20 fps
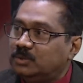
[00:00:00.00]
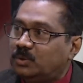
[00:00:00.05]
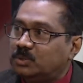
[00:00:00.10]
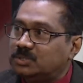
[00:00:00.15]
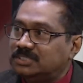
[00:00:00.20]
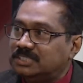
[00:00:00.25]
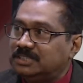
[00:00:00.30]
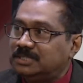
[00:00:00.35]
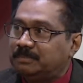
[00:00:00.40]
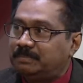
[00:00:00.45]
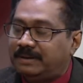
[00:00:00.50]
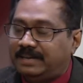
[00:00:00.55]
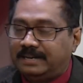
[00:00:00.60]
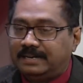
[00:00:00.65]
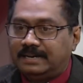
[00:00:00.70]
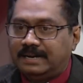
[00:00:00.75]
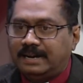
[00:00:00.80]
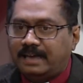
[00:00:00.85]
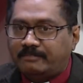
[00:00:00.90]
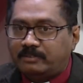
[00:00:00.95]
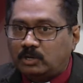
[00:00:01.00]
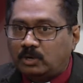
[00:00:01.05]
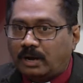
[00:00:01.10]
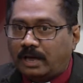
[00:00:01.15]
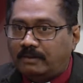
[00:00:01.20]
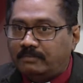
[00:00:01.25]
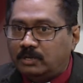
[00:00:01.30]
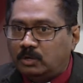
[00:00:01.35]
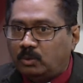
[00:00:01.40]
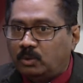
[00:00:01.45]
யோசித்து பாருங்கள் அவர்
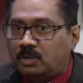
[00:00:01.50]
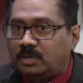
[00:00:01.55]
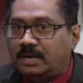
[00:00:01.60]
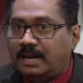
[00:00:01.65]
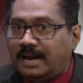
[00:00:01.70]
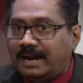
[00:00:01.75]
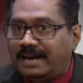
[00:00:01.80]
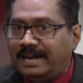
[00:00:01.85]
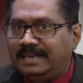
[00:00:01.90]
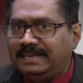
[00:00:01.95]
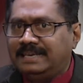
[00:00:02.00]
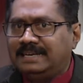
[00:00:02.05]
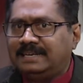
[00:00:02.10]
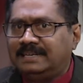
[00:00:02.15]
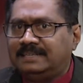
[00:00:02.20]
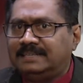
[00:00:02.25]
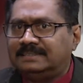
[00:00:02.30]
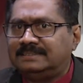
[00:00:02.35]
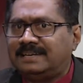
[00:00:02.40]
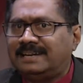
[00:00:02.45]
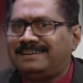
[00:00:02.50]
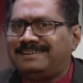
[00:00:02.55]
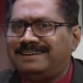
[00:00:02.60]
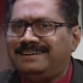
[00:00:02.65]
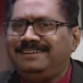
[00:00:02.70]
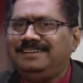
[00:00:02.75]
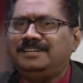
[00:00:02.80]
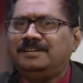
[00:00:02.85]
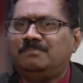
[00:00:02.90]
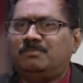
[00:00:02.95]
அவர் ஒரு நாளைக்கு கிட்டத்தட்ட
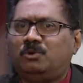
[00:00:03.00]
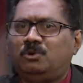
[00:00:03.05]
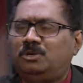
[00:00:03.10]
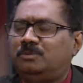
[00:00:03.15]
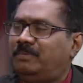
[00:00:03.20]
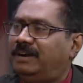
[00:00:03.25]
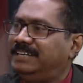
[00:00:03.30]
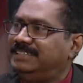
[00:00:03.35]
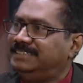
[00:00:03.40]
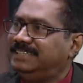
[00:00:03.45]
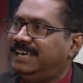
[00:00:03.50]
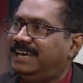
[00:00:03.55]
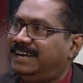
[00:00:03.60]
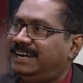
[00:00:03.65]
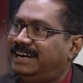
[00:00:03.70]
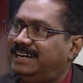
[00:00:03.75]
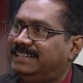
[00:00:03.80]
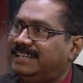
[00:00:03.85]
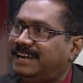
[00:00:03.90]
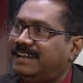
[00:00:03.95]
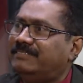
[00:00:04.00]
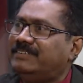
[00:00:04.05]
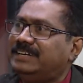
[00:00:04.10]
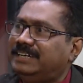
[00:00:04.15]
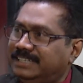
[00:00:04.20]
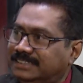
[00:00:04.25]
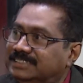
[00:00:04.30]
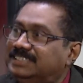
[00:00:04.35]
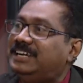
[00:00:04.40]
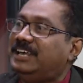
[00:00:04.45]
ரெண்டு மூன்று மணித்தியாலங்கள் தான்
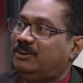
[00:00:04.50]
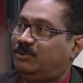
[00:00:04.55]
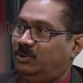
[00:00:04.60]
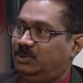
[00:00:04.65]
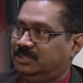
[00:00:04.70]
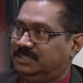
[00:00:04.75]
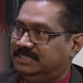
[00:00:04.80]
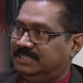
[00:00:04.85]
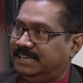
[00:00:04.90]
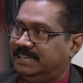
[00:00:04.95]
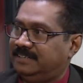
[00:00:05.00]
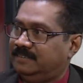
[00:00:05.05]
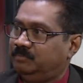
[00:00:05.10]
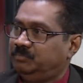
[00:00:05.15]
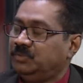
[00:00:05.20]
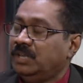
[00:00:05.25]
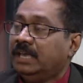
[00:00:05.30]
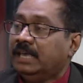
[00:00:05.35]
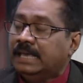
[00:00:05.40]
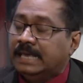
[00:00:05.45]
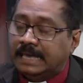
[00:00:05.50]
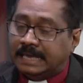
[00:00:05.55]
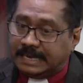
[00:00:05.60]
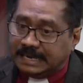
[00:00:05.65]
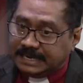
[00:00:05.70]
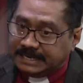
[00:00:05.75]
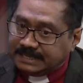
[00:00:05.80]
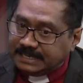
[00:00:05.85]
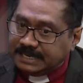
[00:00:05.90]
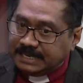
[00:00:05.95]
அவர் நித்திரை கொள்கின்றார்
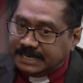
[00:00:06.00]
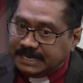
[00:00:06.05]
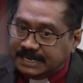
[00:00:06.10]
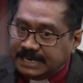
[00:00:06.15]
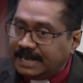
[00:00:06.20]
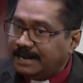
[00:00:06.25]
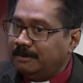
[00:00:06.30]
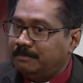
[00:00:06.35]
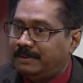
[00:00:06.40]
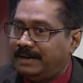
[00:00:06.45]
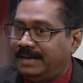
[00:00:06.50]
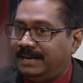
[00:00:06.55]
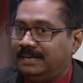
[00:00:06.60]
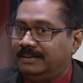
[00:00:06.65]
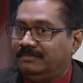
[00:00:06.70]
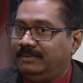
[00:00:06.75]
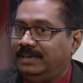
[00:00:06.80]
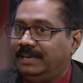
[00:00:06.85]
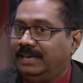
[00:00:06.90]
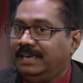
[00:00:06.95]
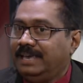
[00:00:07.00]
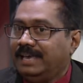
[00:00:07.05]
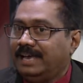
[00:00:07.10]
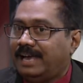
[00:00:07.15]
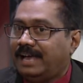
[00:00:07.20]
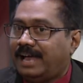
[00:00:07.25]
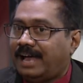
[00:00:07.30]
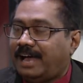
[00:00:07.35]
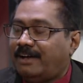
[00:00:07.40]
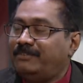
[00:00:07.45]
இது இயல்பாகவே
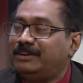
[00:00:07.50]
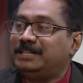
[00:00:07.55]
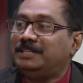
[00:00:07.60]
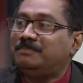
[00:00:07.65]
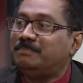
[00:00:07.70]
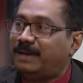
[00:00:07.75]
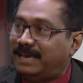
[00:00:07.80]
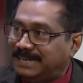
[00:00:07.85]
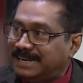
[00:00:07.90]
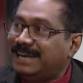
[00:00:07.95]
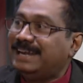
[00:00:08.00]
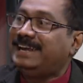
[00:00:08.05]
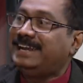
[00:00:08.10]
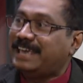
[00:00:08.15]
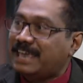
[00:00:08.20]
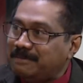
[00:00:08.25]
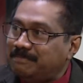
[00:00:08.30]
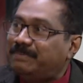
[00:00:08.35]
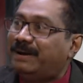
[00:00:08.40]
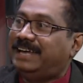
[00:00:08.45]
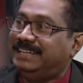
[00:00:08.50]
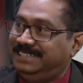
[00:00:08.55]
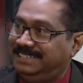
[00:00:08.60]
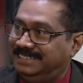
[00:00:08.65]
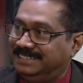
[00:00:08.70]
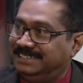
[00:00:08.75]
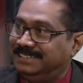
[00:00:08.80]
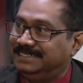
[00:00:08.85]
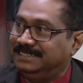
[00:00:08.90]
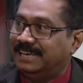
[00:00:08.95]
அவரது மனநிலையை
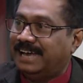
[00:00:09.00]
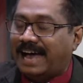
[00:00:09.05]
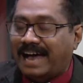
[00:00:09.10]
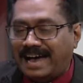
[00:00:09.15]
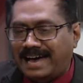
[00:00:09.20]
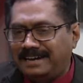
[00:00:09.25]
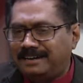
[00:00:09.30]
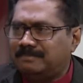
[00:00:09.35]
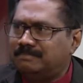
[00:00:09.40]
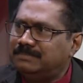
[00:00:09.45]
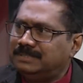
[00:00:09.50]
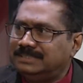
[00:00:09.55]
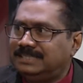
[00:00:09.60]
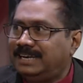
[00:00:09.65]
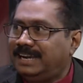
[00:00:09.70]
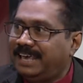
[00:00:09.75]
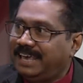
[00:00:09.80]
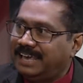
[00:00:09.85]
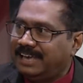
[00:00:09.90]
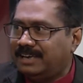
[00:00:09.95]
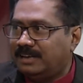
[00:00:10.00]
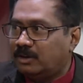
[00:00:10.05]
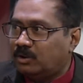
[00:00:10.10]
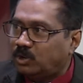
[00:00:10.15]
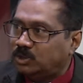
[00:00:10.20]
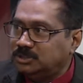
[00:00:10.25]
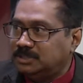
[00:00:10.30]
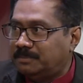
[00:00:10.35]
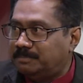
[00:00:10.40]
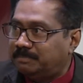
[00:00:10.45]
பாதிக்கின்றது ஆரம்பத்திலே
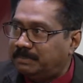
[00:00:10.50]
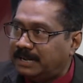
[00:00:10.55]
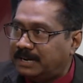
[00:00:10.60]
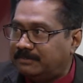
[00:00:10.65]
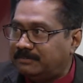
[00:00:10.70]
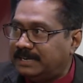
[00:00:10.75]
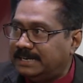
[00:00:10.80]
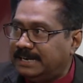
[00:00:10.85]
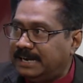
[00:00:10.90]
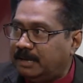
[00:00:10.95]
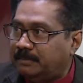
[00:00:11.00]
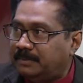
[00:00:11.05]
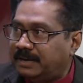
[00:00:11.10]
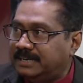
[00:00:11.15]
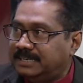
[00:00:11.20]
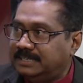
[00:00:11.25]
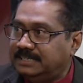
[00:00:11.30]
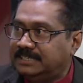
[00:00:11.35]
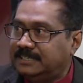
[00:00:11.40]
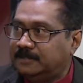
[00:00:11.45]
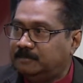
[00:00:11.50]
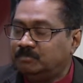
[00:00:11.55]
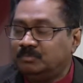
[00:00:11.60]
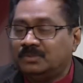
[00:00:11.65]
கொஞ்சம் பரவாயில்லாம இருக்கும்